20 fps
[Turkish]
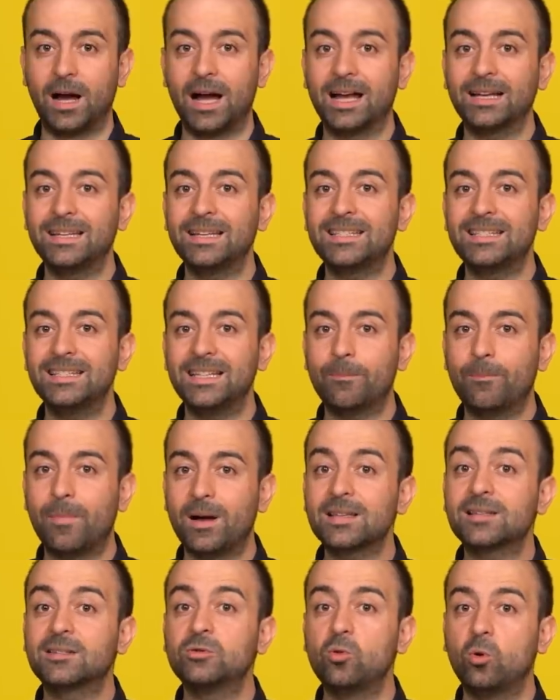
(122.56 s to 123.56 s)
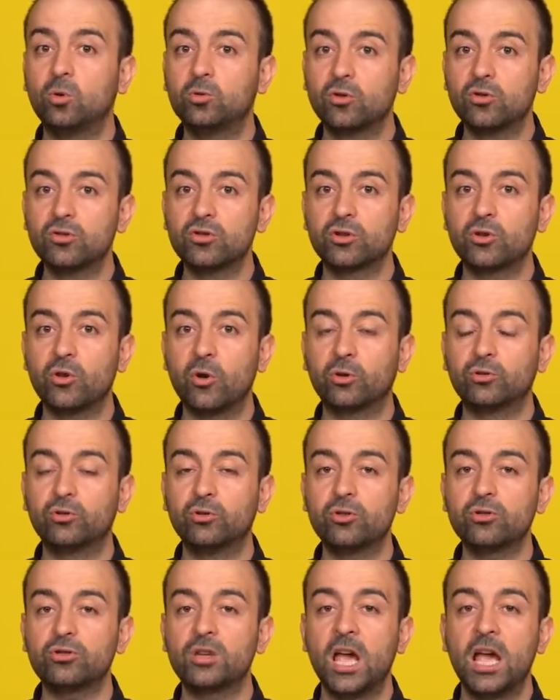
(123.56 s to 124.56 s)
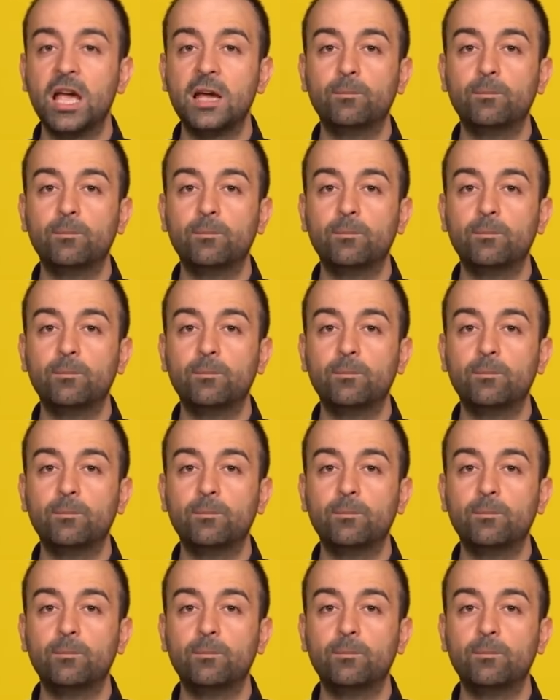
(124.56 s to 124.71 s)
Hangisinde baskın olduğunuzu gördünüz.